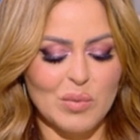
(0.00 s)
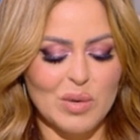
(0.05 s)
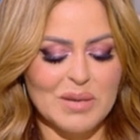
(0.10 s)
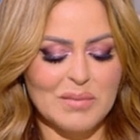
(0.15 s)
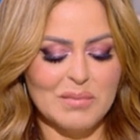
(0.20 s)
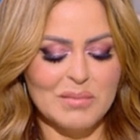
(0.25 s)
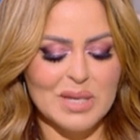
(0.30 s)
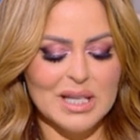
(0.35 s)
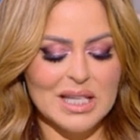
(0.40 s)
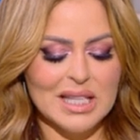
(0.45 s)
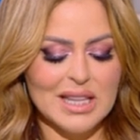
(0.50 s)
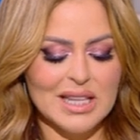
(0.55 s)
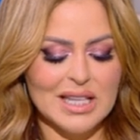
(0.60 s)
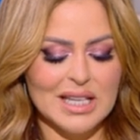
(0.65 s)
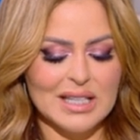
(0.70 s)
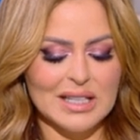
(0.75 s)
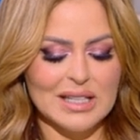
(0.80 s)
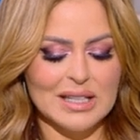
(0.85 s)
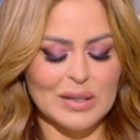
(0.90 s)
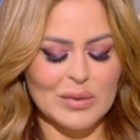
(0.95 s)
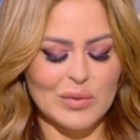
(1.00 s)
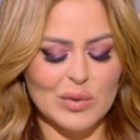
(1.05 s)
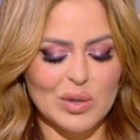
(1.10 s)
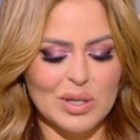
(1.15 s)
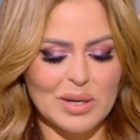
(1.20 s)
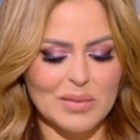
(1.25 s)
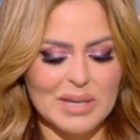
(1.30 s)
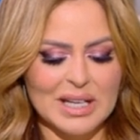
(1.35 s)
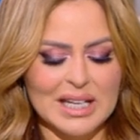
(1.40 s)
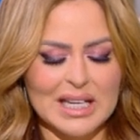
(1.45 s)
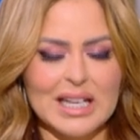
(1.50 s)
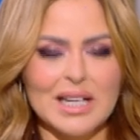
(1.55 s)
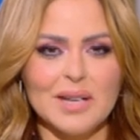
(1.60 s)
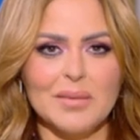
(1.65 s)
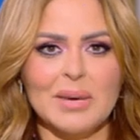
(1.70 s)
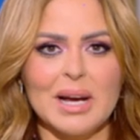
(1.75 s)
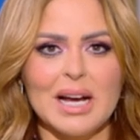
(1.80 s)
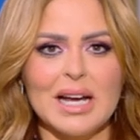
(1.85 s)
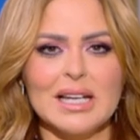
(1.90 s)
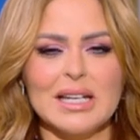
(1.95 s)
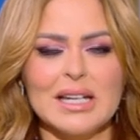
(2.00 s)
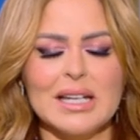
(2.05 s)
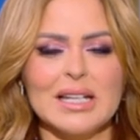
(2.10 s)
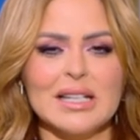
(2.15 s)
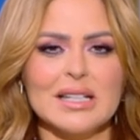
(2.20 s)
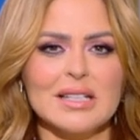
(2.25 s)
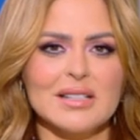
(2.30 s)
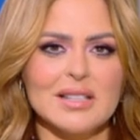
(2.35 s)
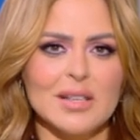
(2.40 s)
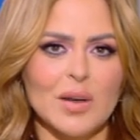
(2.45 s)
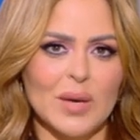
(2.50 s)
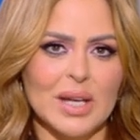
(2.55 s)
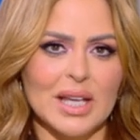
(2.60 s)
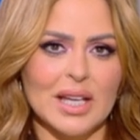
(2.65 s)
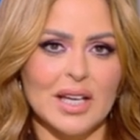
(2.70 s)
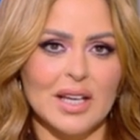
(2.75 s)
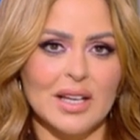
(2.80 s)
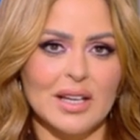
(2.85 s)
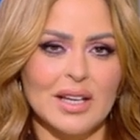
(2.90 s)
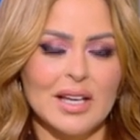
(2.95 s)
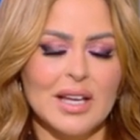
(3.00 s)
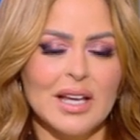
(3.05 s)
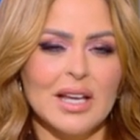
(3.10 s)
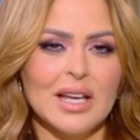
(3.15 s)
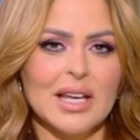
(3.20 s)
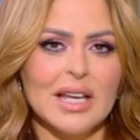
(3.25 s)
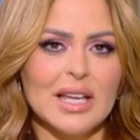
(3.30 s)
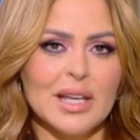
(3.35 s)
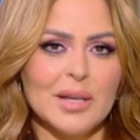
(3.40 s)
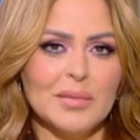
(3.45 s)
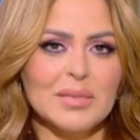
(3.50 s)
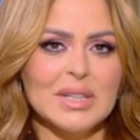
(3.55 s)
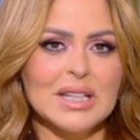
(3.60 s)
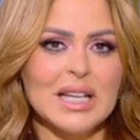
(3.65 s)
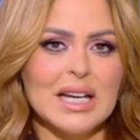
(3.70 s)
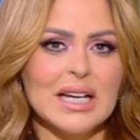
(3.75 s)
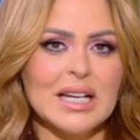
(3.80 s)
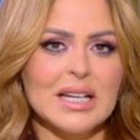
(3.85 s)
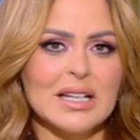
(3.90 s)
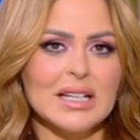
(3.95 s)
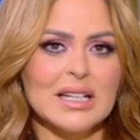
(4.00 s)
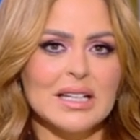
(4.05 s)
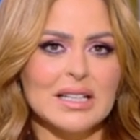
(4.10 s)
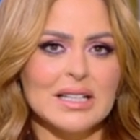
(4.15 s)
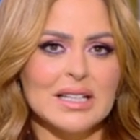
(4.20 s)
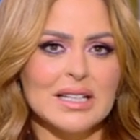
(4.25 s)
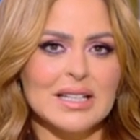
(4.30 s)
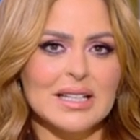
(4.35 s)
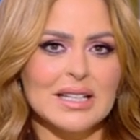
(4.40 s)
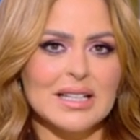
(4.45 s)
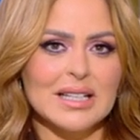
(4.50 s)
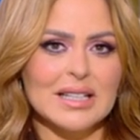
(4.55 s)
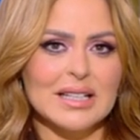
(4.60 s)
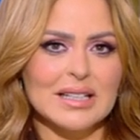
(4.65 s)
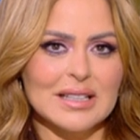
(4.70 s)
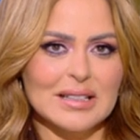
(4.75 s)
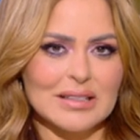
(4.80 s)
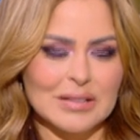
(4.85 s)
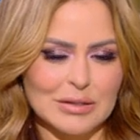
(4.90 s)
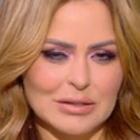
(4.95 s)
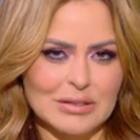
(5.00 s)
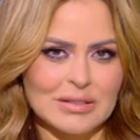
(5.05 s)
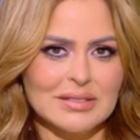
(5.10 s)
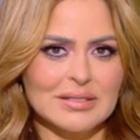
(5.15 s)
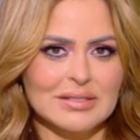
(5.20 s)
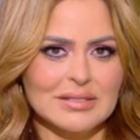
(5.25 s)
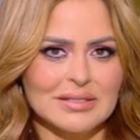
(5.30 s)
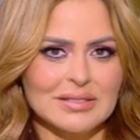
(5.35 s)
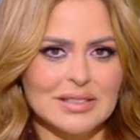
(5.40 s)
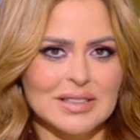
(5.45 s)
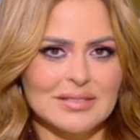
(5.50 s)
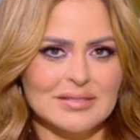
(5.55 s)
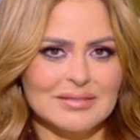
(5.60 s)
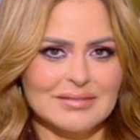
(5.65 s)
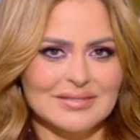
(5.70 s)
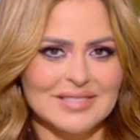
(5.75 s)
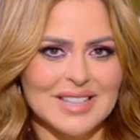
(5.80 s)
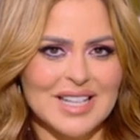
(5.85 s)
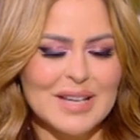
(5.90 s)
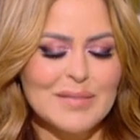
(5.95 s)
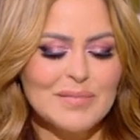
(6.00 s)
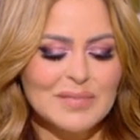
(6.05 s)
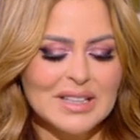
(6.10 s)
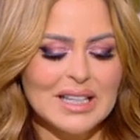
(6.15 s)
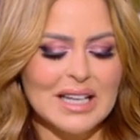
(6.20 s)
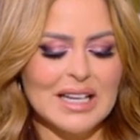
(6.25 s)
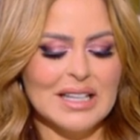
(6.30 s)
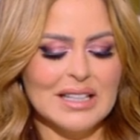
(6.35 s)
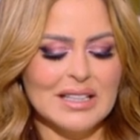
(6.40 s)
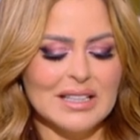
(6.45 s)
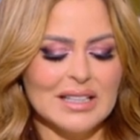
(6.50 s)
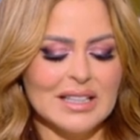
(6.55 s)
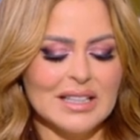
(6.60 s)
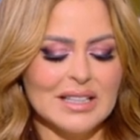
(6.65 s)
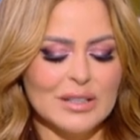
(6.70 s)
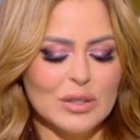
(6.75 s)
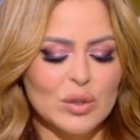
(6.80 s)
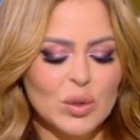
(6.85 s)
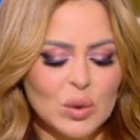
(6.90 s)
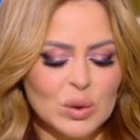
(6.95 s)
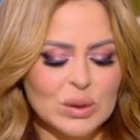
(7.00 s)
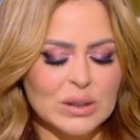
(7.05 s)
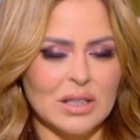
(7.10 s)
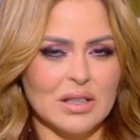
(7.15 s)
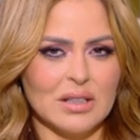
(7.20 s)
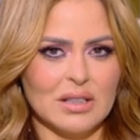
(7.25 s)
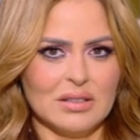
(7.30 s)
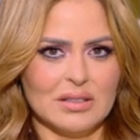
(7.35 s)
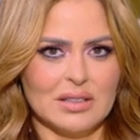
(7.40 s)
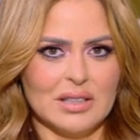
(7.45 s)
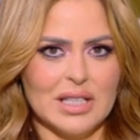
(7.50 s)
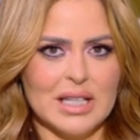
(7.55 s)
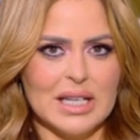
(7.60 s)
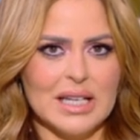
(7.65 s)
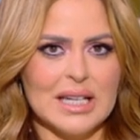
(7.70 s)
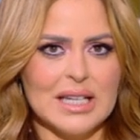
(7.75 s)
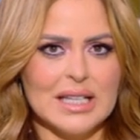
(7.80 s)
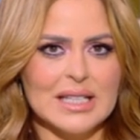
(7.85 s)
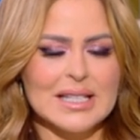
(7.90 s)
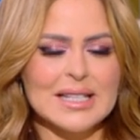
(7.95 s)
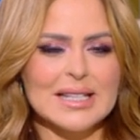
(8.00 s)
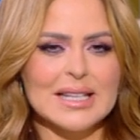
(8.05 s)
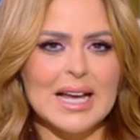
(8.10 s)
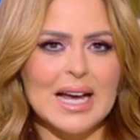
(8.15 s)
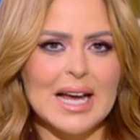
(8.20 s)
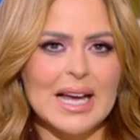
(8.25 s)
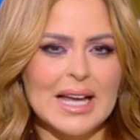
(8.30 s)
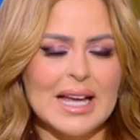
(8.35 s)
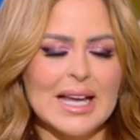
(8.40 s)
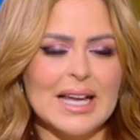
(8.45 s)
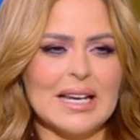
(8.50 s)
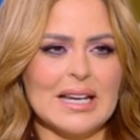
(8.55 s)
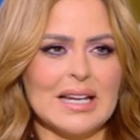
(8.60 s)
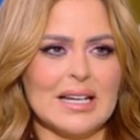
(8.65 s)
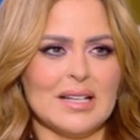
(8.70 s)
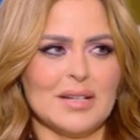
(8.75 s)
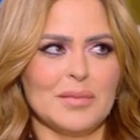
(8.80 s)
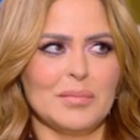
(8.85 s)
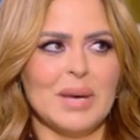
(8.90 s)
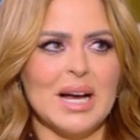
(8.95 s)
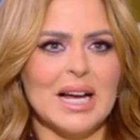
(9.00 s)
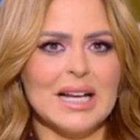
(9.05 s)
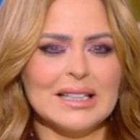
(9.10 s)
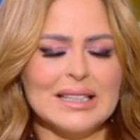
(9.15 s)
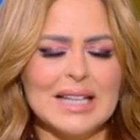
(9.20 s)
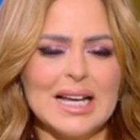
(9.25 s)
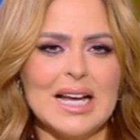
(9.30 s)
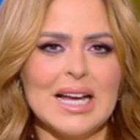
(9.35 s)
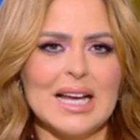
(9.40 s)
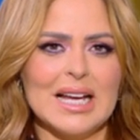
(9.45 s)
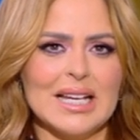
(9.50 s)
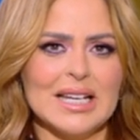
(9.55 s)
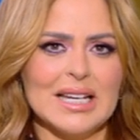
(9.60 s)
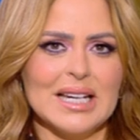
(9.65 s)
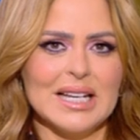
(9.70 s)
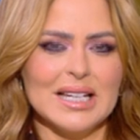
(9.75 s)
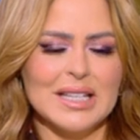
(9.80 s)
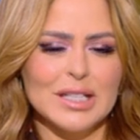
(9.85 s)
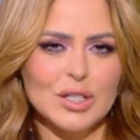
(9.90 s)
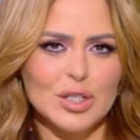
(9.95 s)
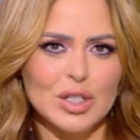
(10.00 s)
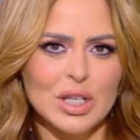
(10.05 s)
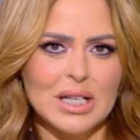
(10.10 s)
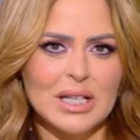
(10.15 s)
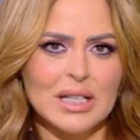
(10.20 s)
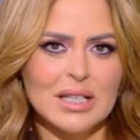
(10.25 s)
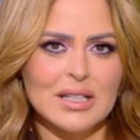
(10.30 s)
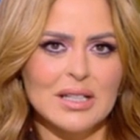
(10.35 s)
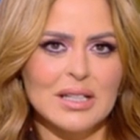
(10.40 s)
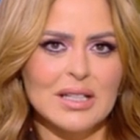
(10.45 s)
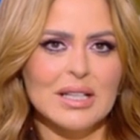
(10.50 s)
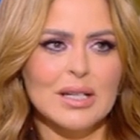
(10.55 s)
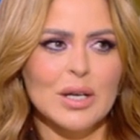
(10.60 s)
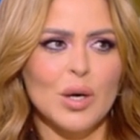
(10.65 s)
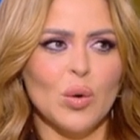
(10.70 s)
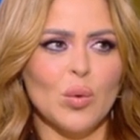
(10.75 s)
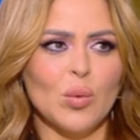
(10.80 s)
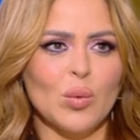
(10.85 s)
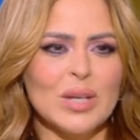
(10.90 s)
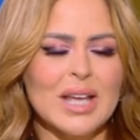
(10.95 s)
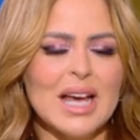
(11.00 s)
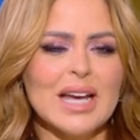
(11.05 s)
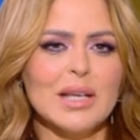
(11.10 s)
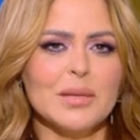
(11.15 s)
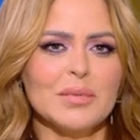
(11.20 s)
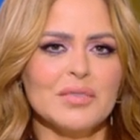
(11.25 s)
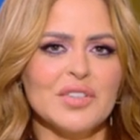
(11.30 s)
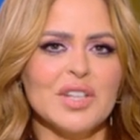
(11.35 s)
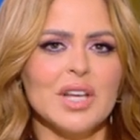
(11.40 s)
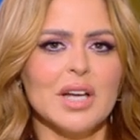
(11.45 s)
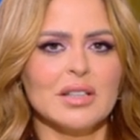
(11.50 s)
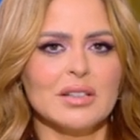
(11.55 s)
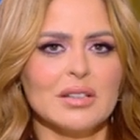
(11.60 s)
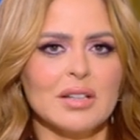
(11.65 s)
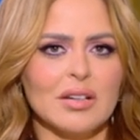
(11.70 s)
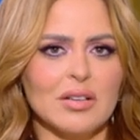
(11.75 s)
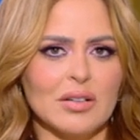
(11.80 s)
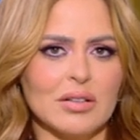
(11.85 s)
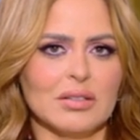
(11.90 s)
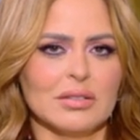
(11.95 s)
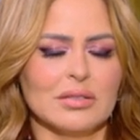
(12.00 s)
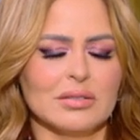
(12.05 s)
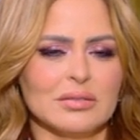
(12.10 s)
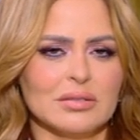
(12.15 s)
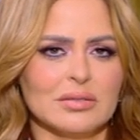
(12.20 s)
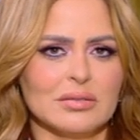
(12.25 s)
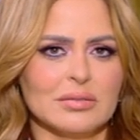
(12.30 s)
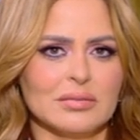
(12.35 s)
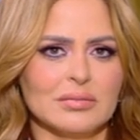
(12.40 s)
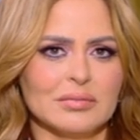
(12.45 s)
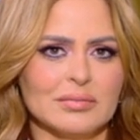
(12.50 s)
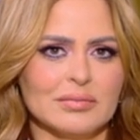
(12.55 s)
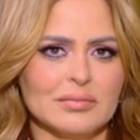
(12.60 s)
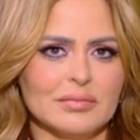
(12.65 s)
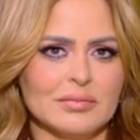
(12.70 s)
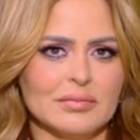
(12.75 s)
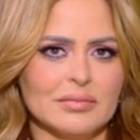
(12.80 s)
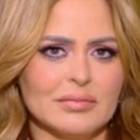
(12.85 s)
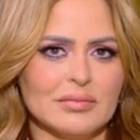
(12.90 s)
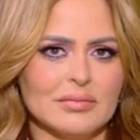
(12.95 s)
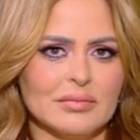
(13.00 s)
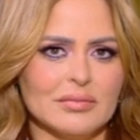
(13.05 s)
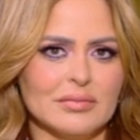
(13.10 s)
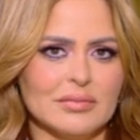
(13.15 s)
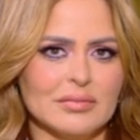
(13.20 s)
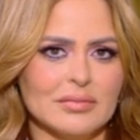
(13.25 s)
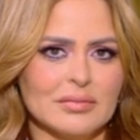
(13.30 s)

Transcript: مهم جدا وكنا بنتكلم عن الزواج امتى اه امتى النقطه الاستحاله بعدها العشره ويجب فيها الطلاق لو في اهانه